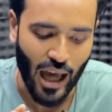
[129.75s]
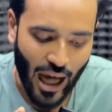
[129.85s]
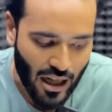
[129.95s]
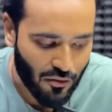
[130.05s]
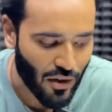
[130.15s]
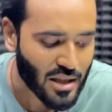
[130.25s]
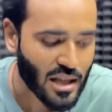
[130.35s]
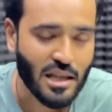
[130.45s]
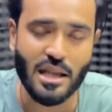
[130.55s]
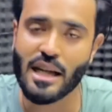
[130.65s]
অ্যাডভান্স
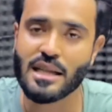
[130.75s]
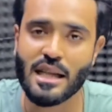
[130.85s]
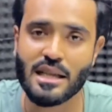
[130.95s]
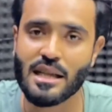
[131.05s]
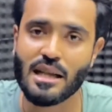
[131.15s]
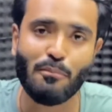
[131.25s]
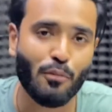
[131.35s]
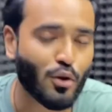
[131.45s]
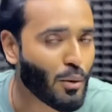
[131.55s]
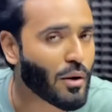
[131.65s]
ইঞ্জিনিয়ারিং সেকশনটা
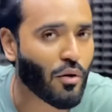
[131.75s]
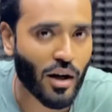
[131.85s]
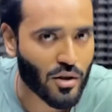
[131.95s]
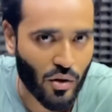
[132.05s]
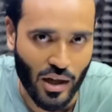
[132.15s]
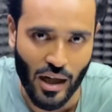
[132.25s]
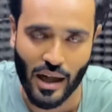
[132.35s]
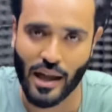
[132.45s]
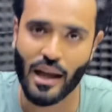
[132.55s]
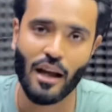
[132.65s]
প্রথমে করার দরকার
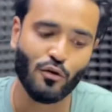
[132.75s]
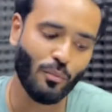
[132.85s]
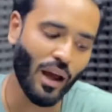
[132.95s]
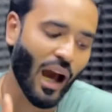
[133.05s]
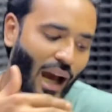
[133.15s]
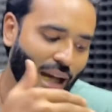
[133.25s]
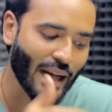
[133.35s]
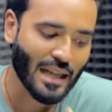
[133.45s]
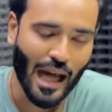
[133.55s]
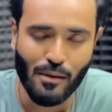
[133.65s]
নাই তুমি আগে
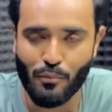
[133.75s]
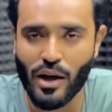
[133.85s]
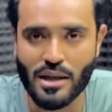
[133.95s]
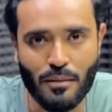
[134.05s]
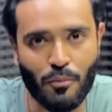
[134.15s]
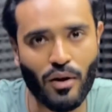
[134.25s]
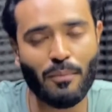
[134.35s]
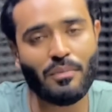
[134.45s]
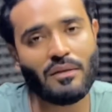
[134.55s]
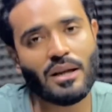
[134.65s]
টাইপ ওয়াইজের পরে
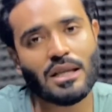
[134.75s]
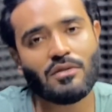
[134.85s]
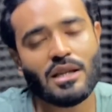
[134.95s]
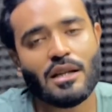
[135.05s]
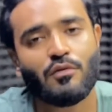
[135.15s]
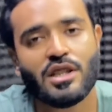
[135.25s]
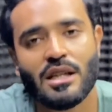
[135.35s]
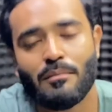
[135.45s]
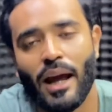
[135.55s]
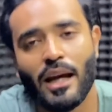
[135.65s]
প্রিভিয়াস রিটার্ন
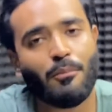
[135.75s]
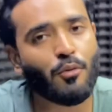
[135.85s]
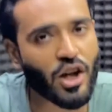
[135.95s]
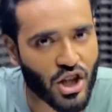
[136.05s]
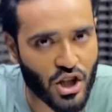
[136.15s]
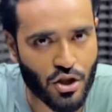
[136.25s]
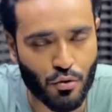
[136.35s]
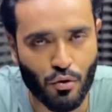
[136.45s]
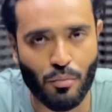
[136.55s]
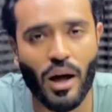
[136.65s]
কোয়েশ্চেন ব্যাংকে পুরোটা শেষ
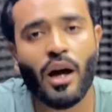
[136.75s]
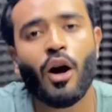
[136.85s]
করবা